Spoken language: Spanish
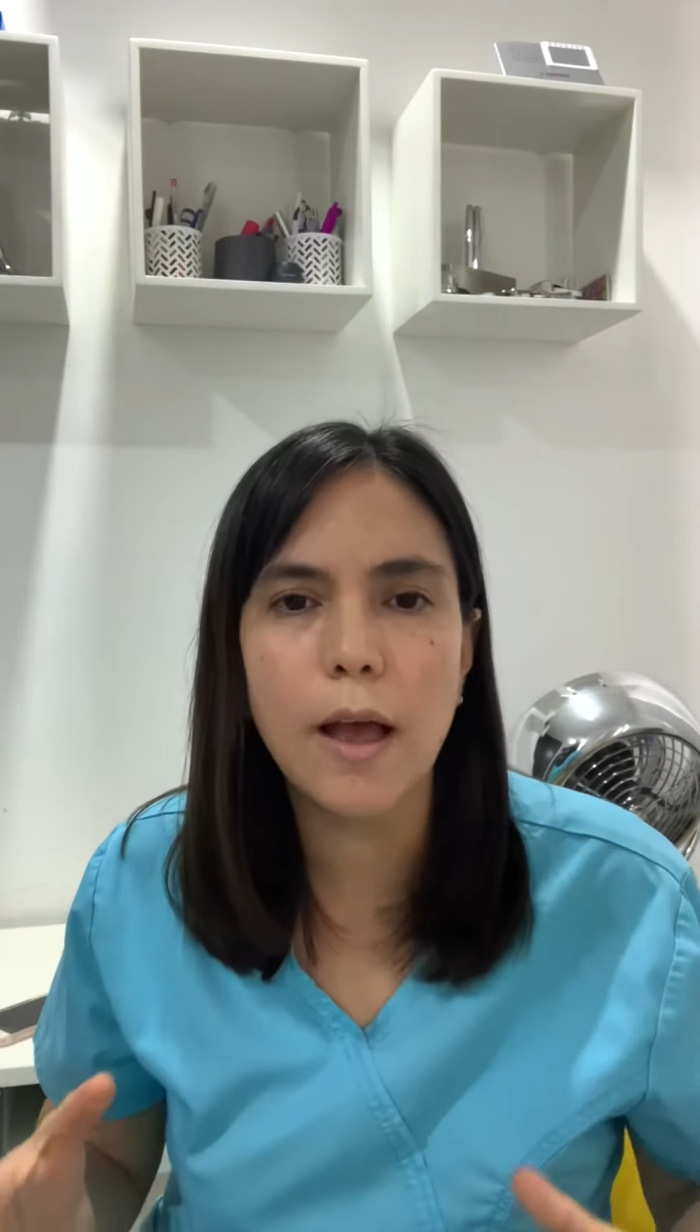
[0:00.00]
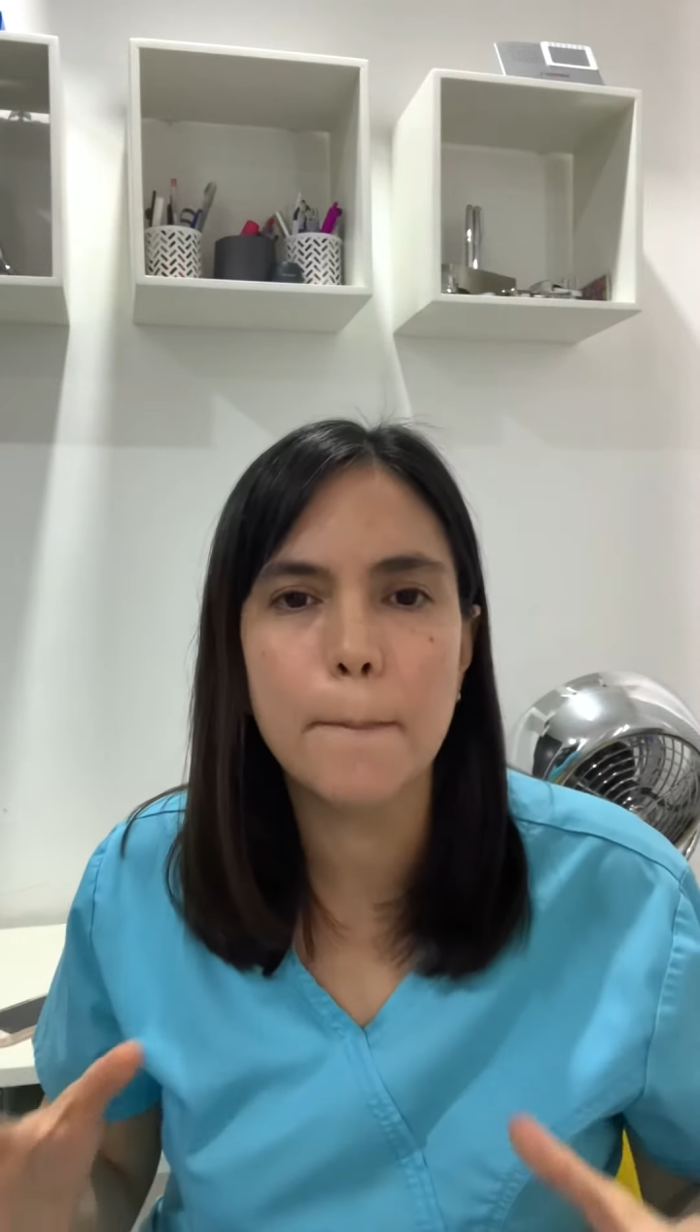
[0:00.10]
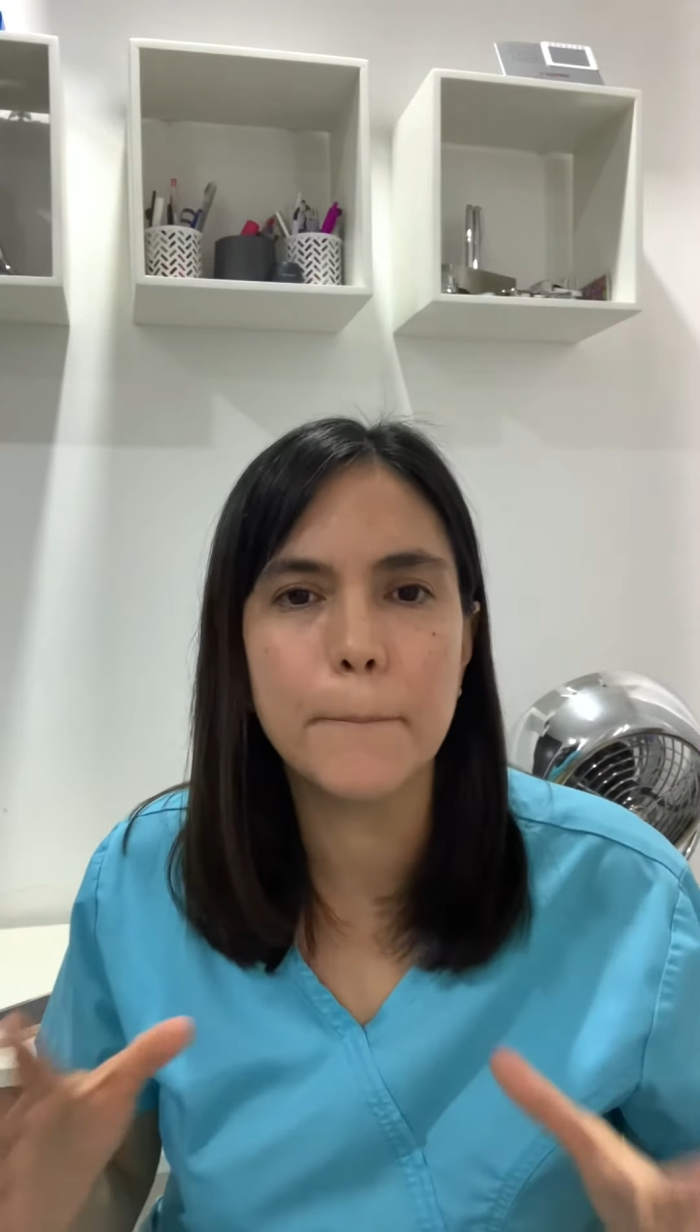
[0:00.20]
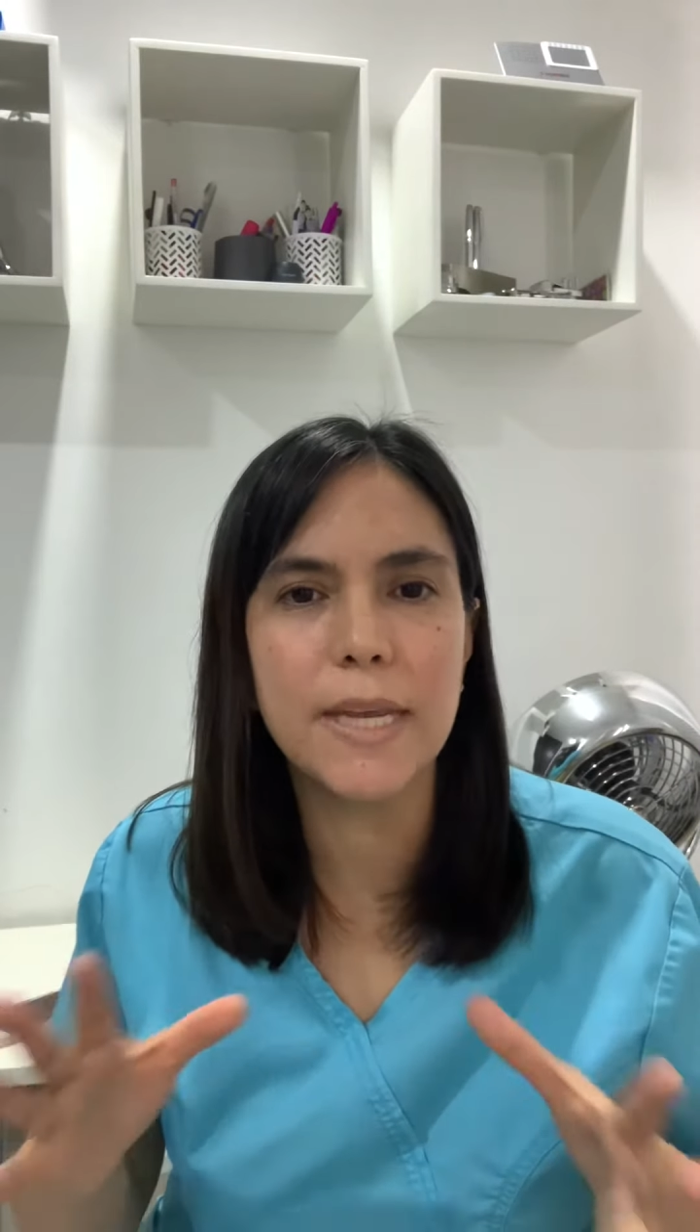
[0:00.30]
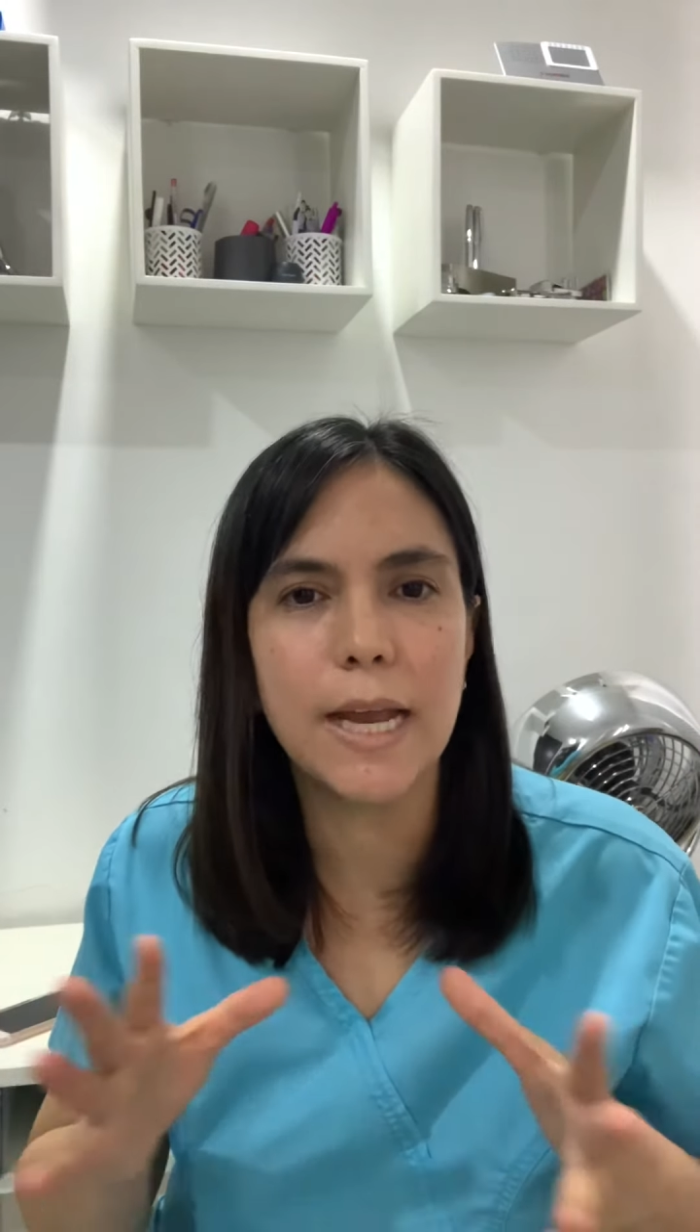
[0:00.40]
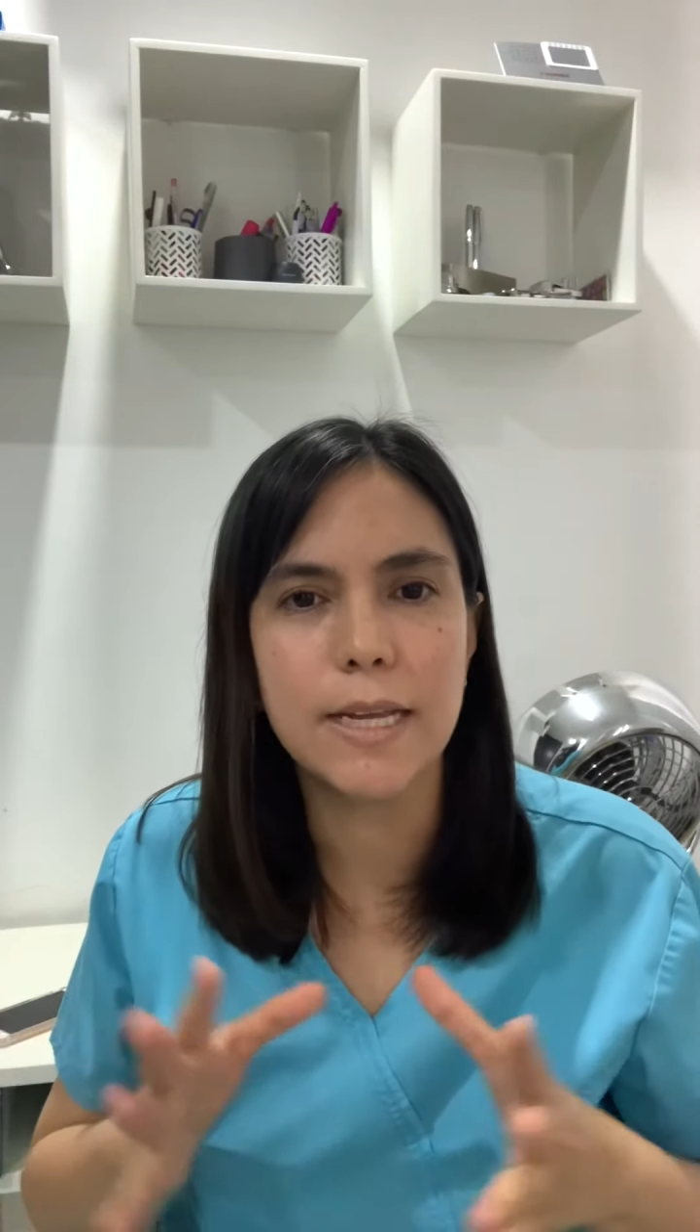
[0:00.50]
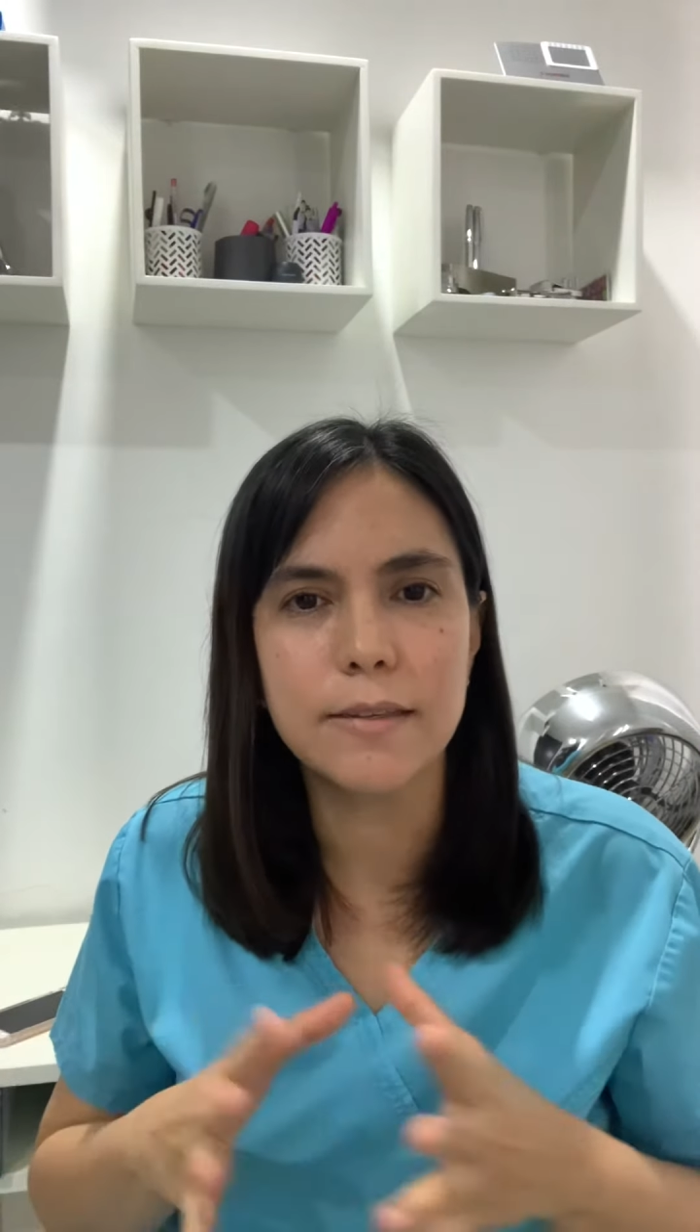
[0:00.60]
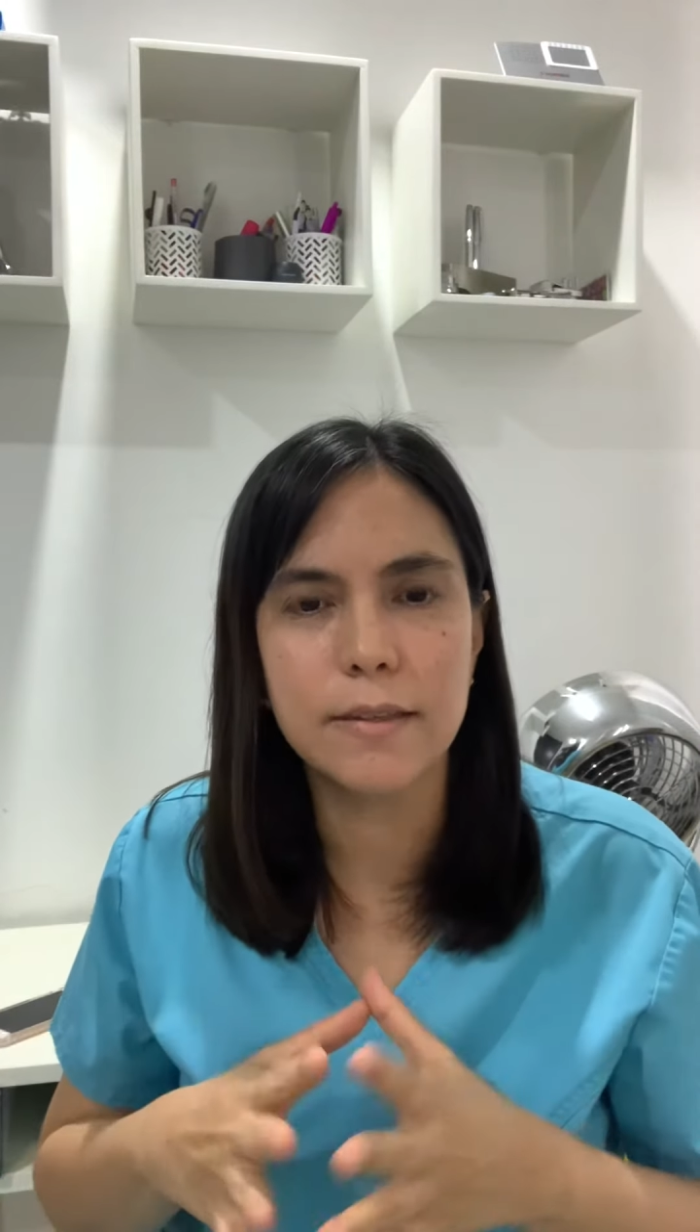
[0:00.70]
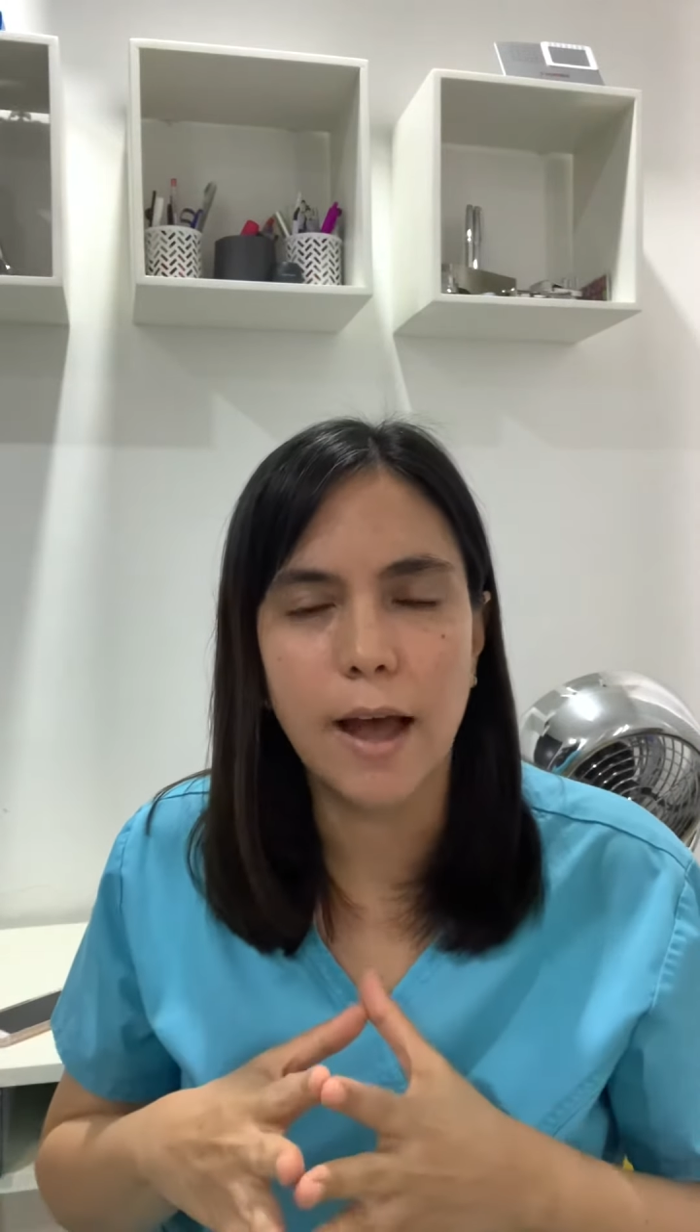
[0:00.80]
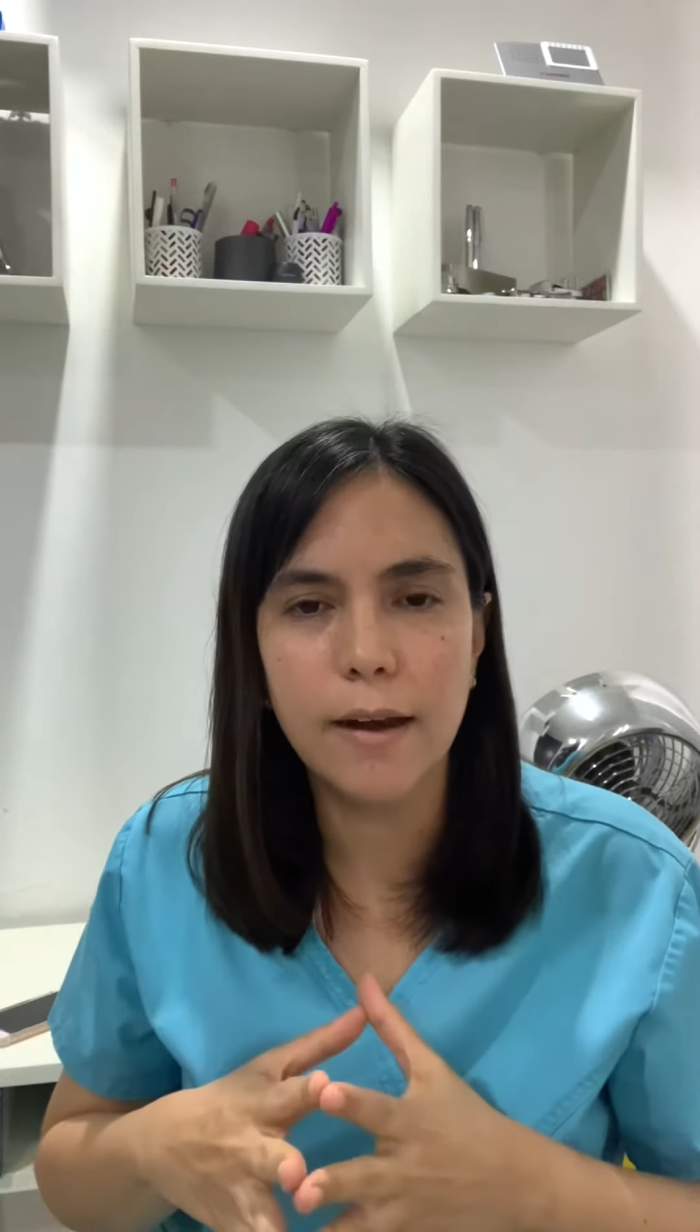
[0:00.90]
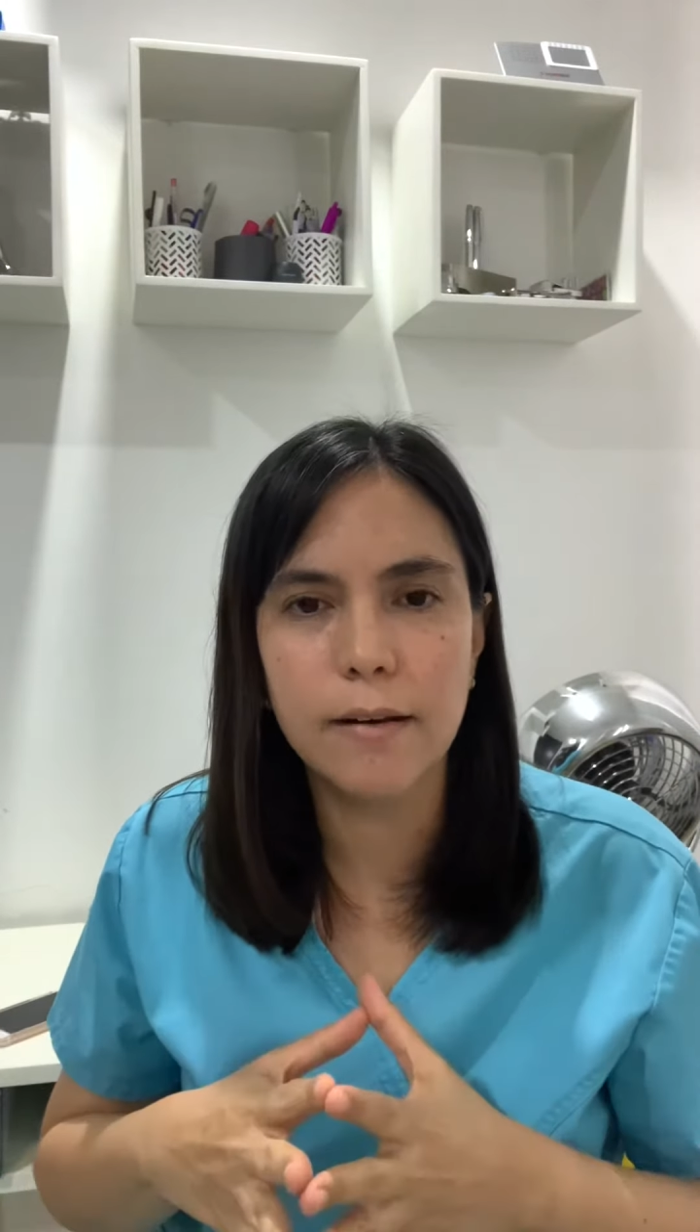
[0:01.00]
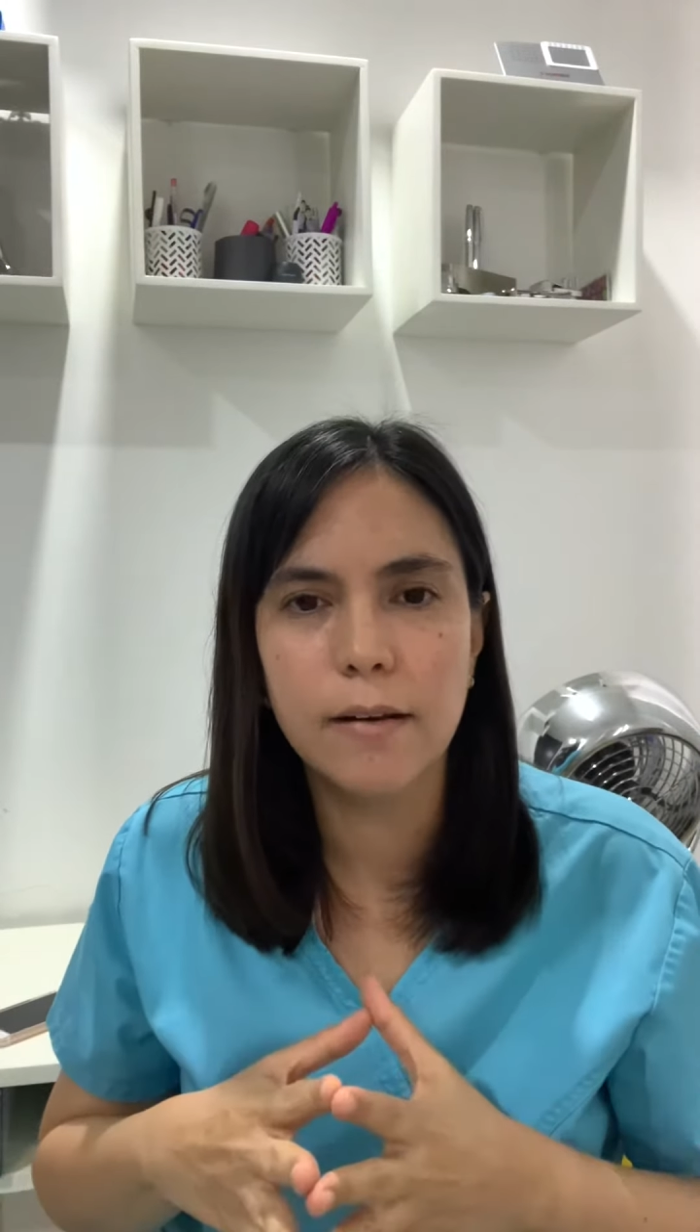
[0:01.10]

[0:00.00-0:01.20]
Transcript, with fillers: bienestar